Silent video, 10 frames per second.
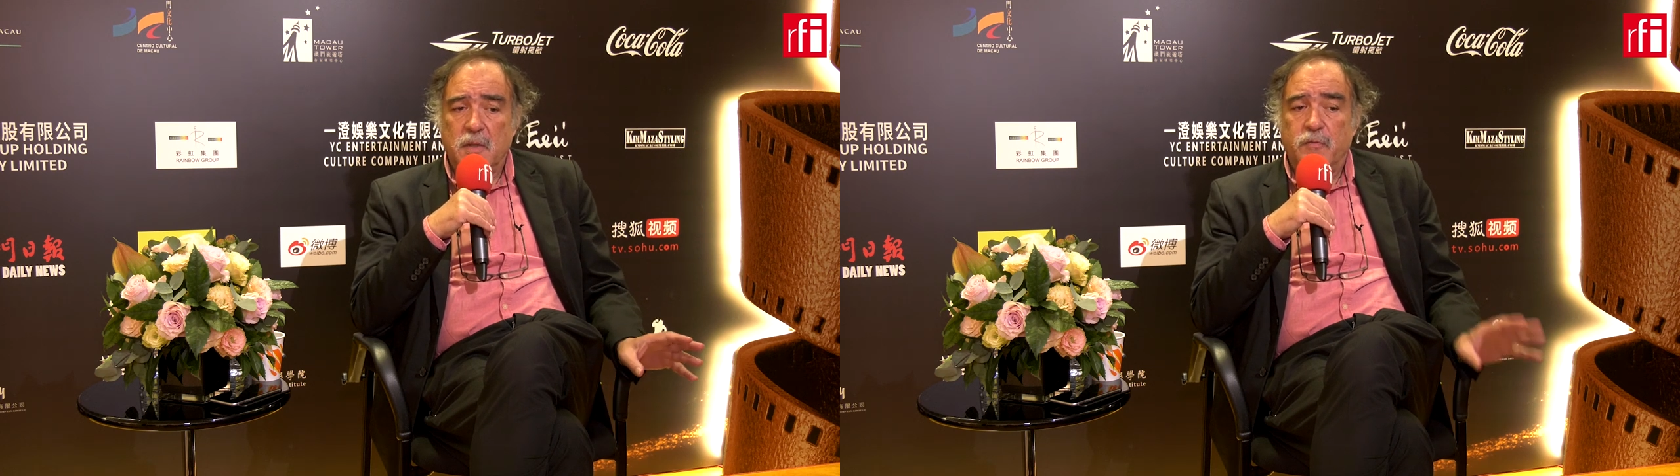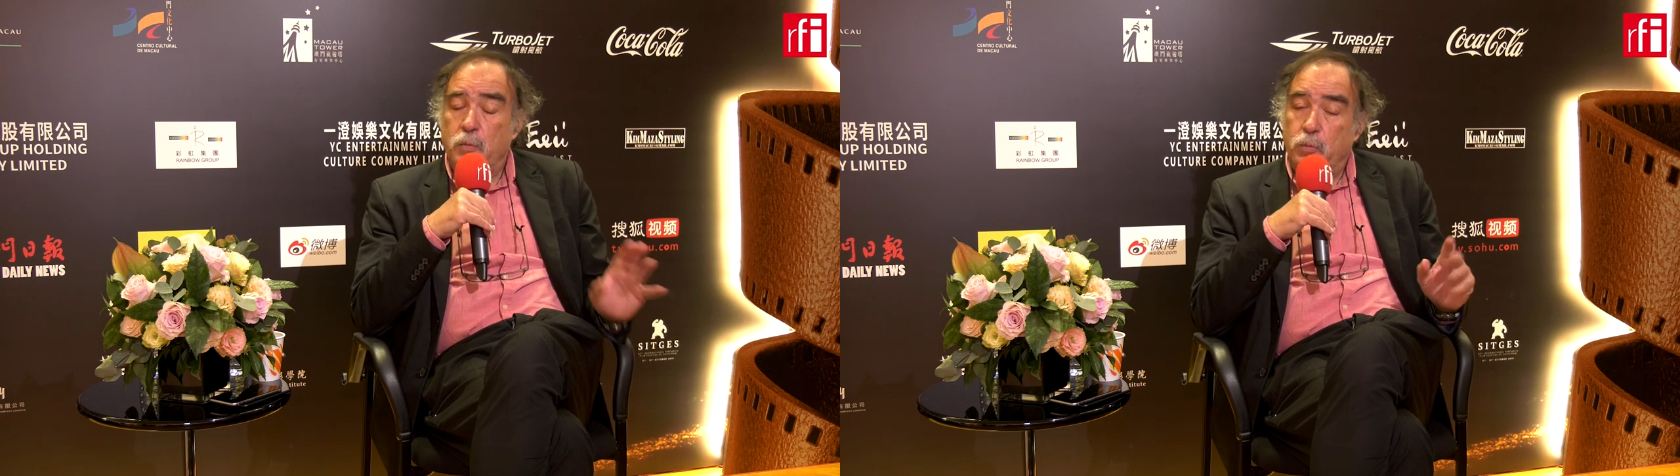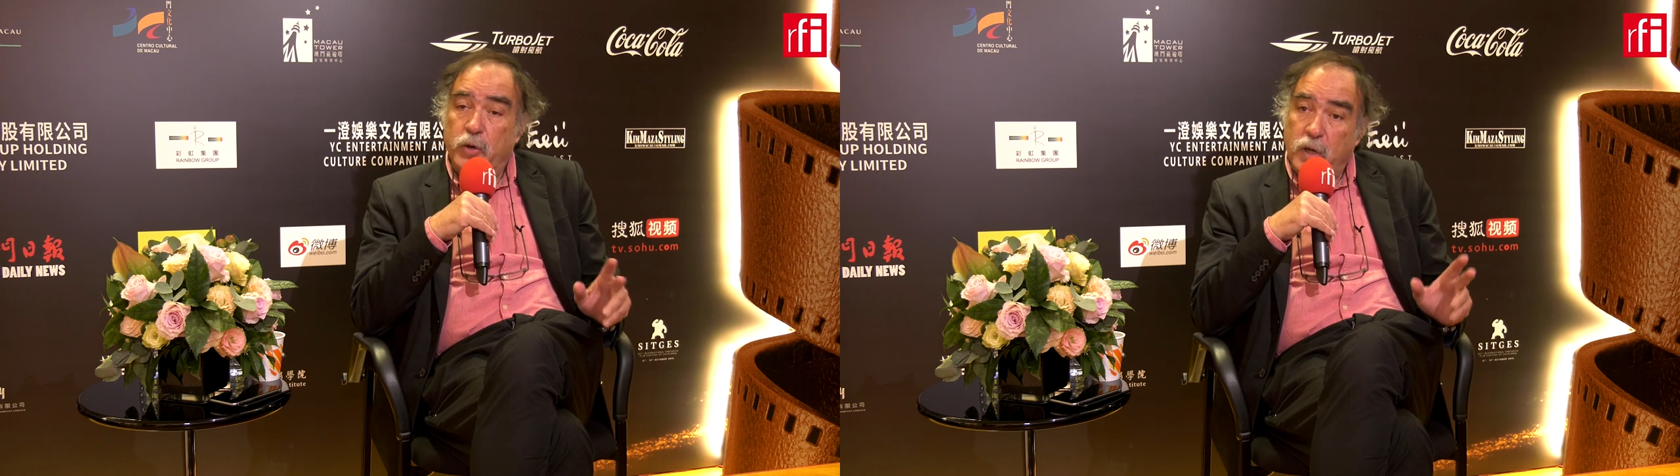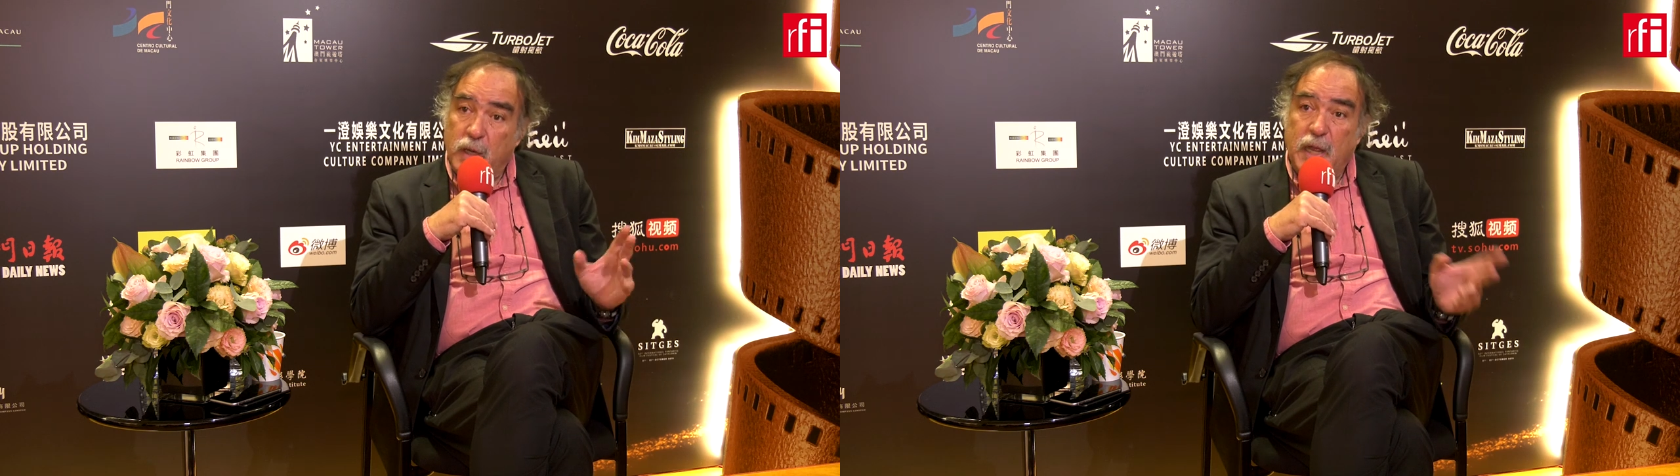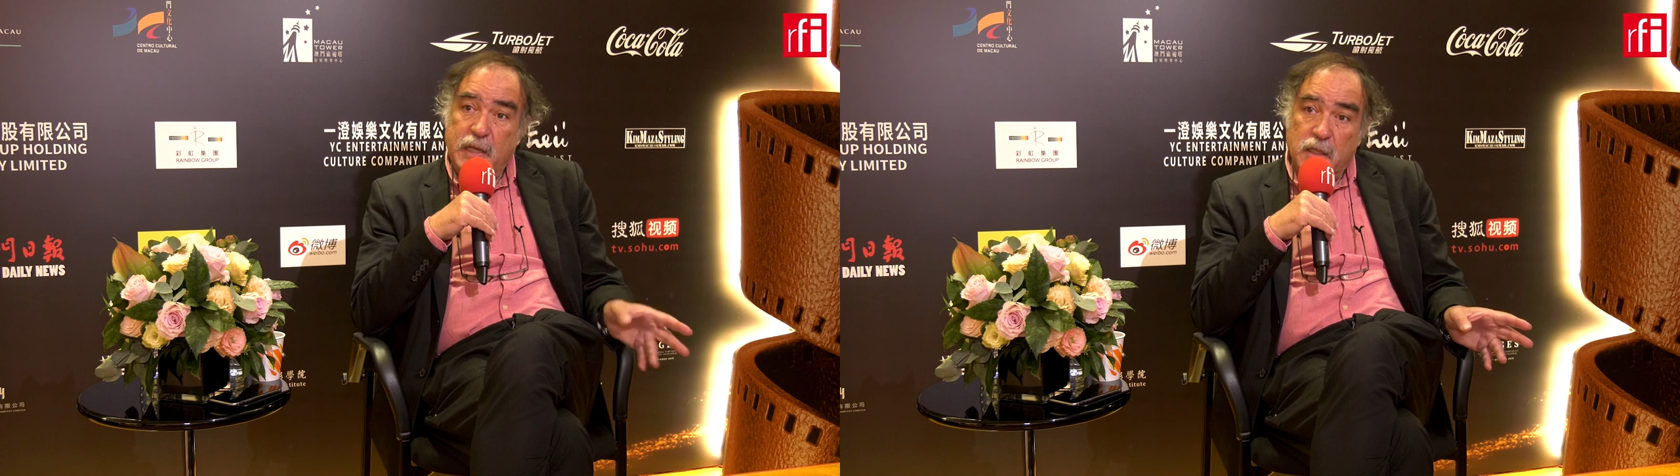foi por,
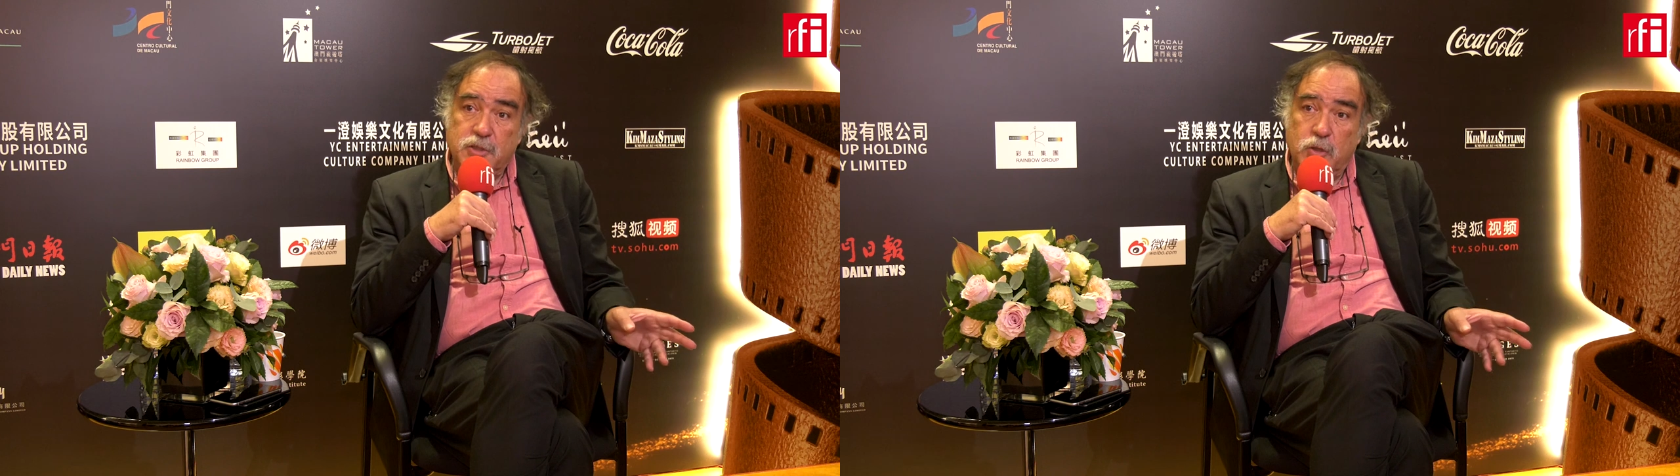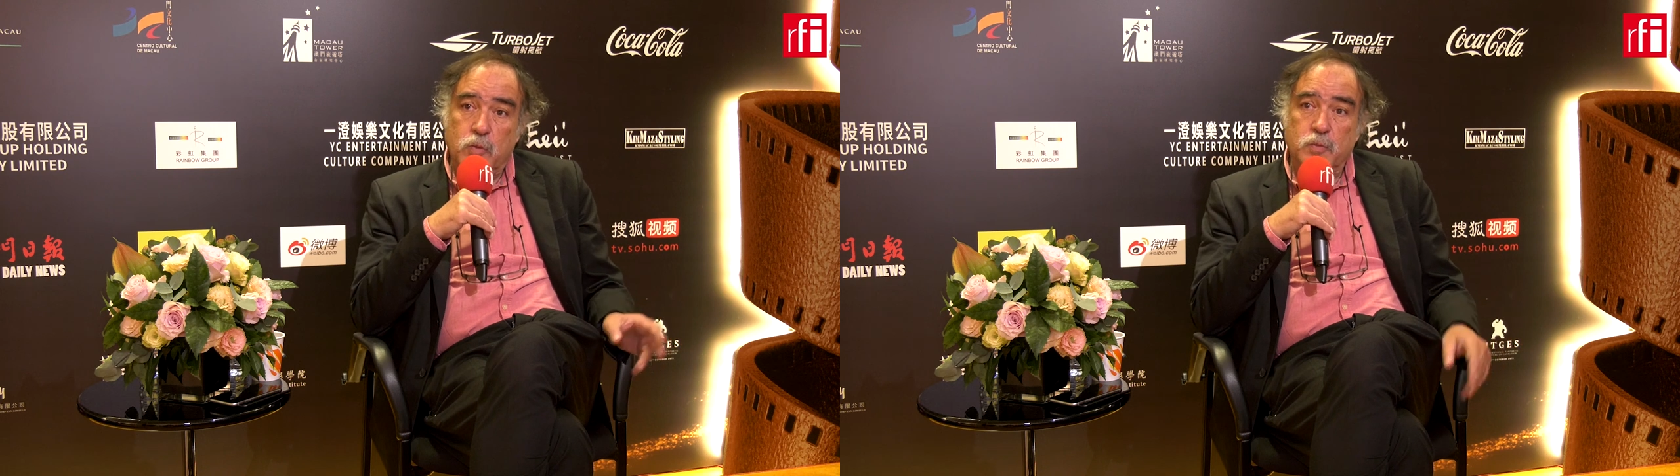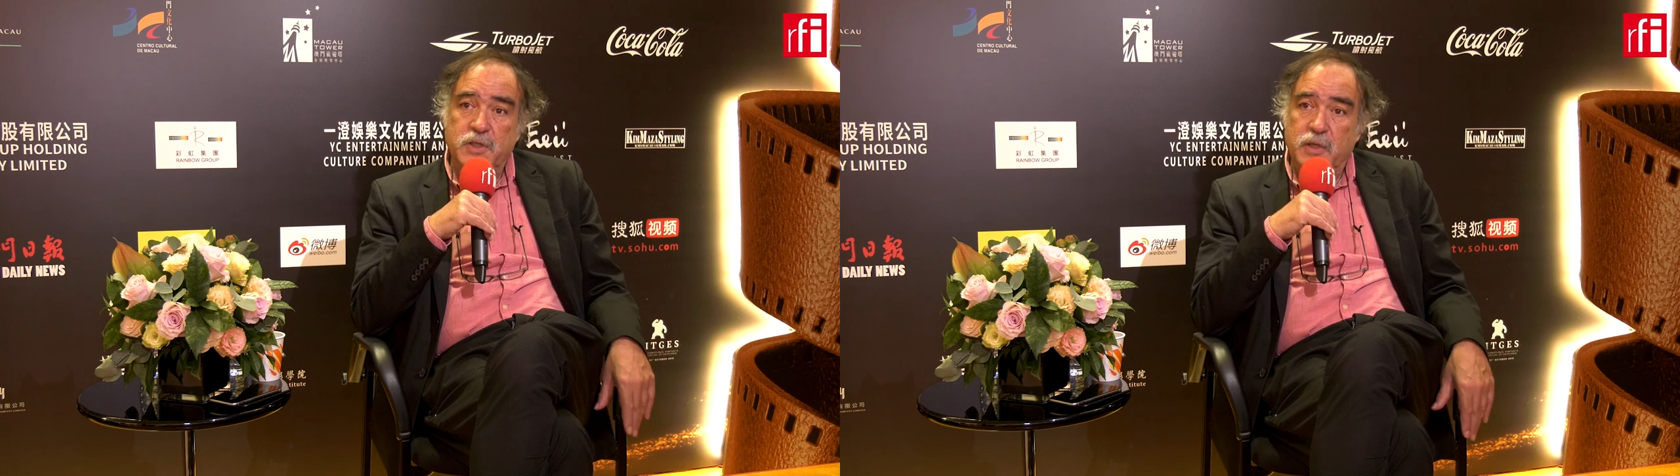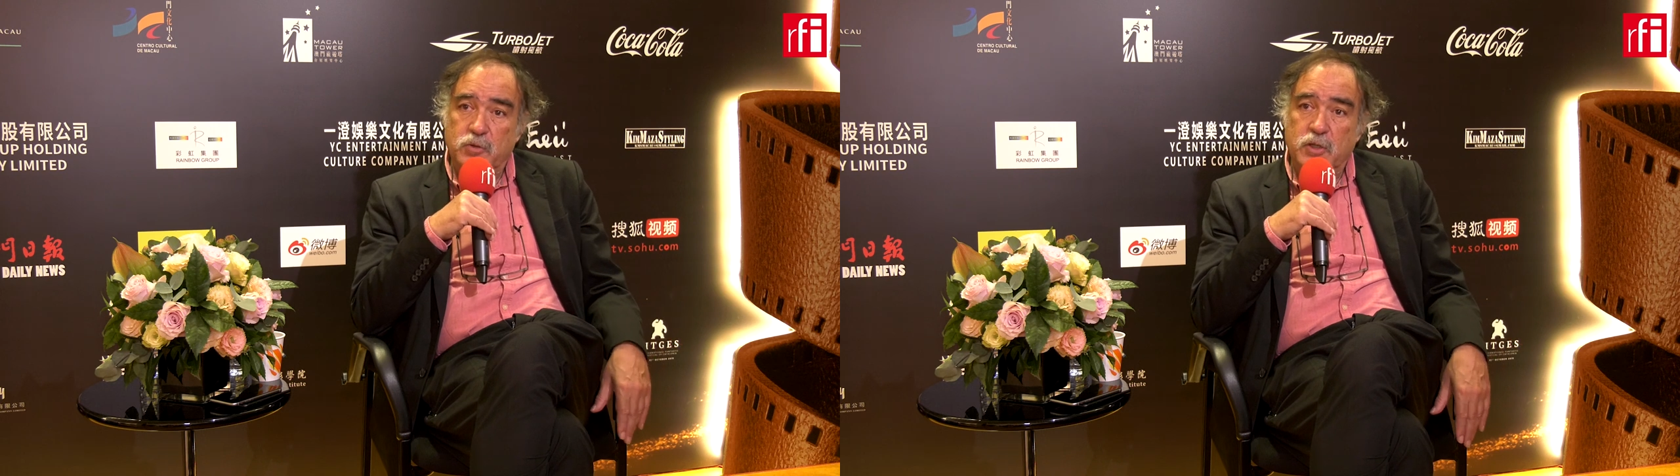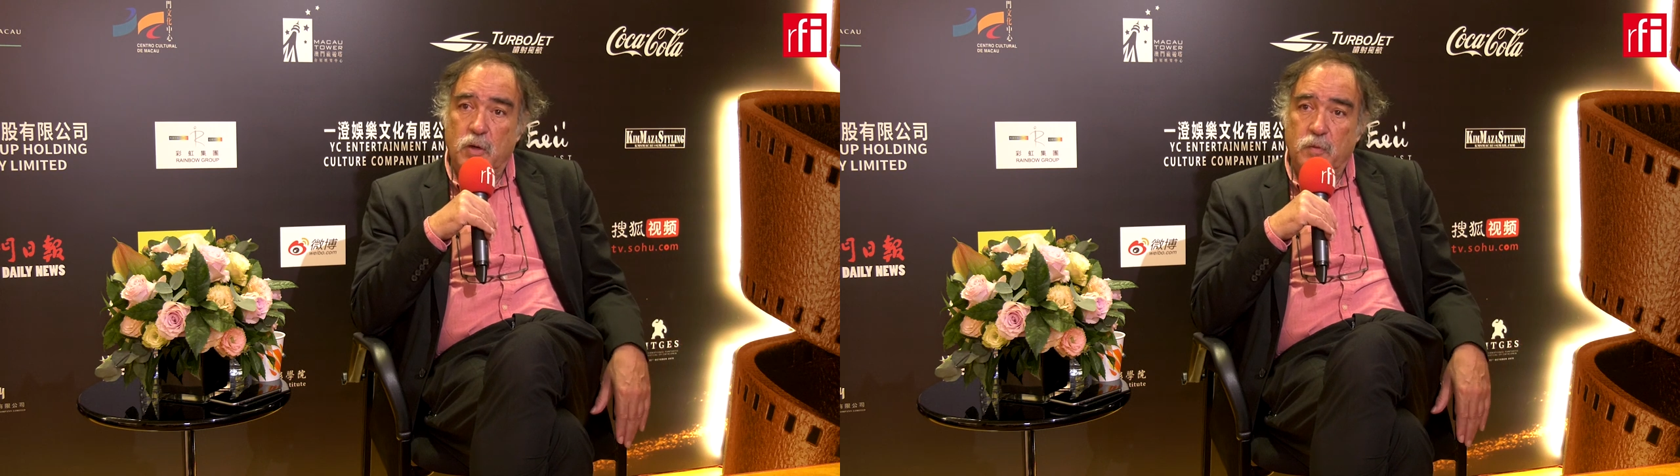a eles que eu comecei a
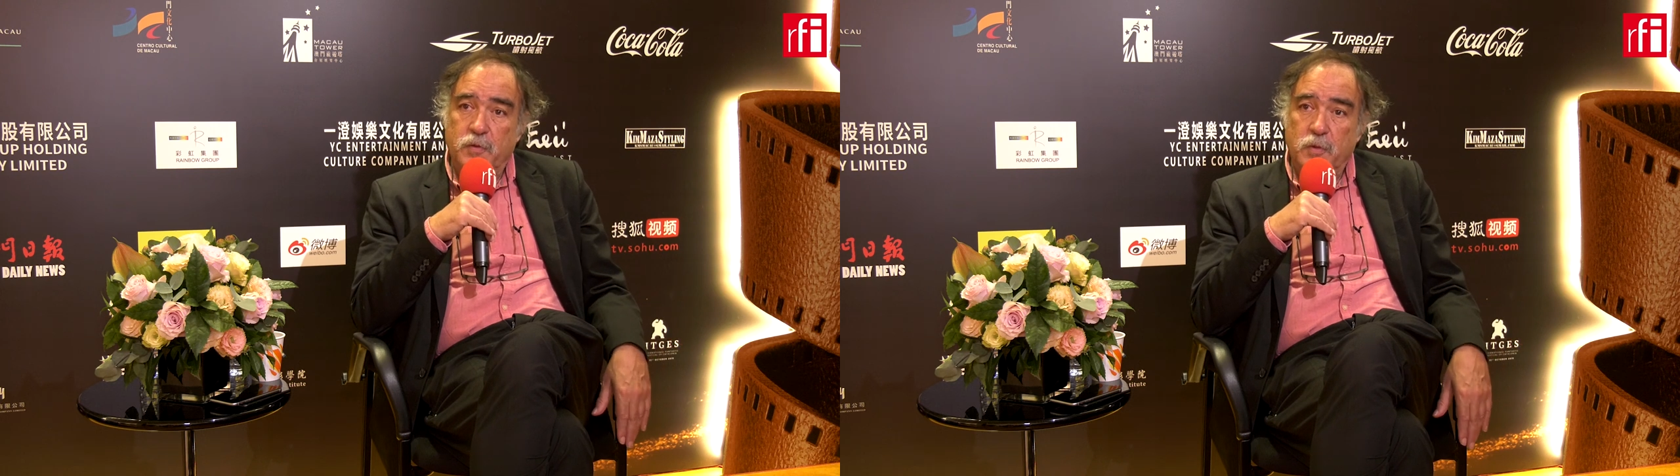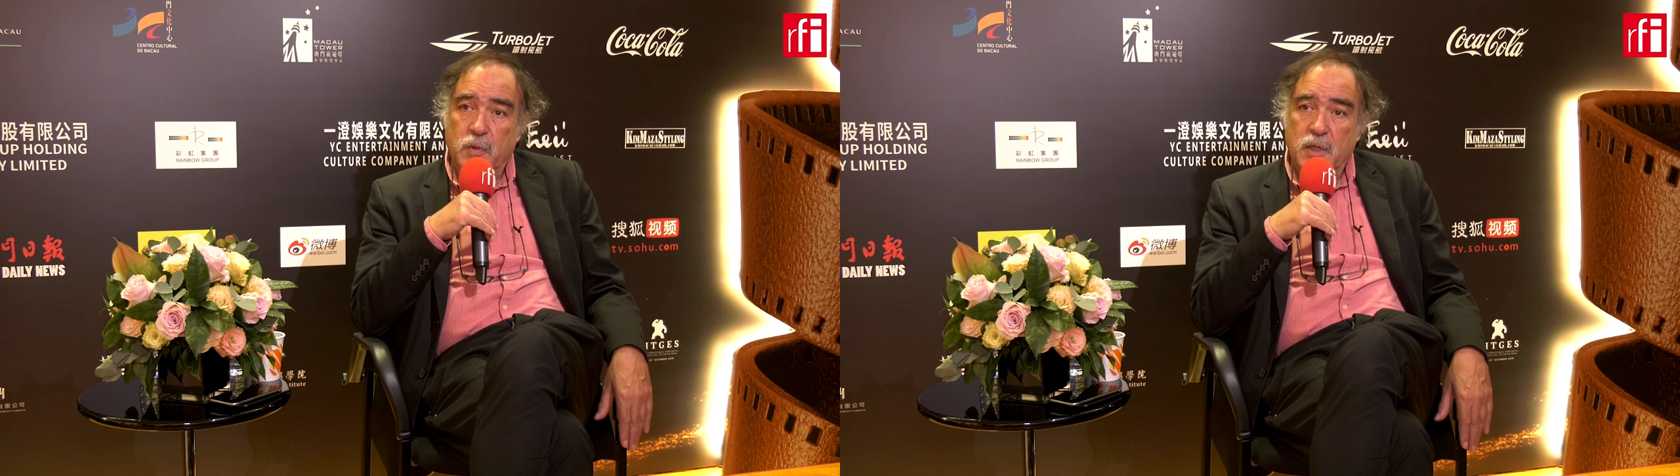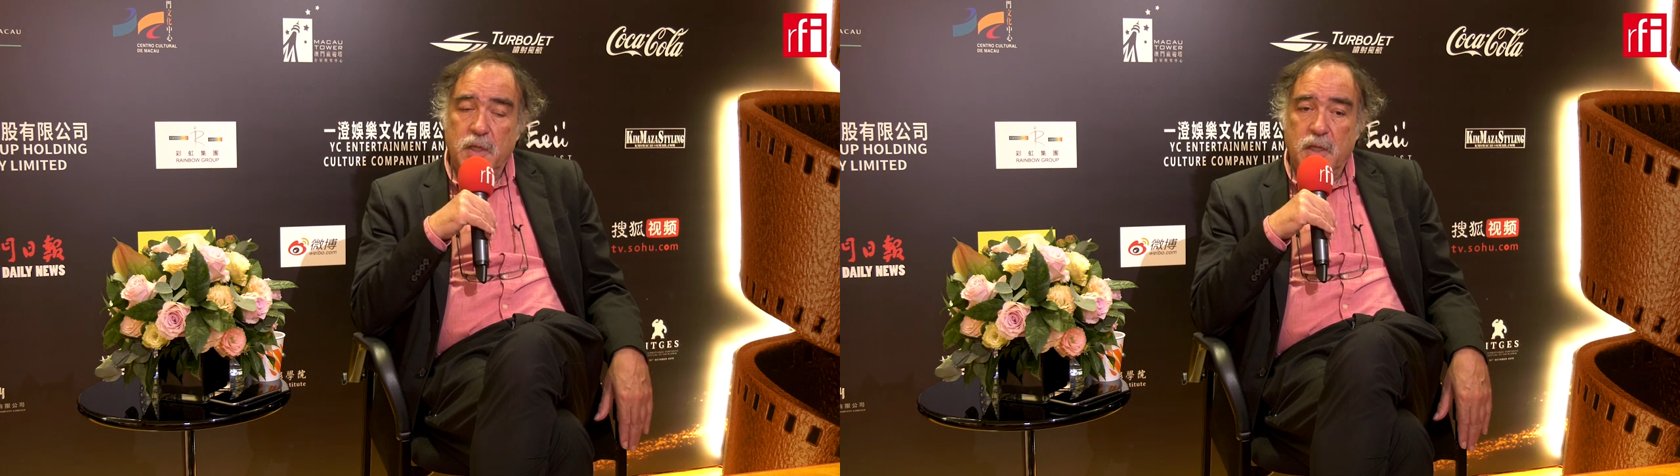mostrar o filme,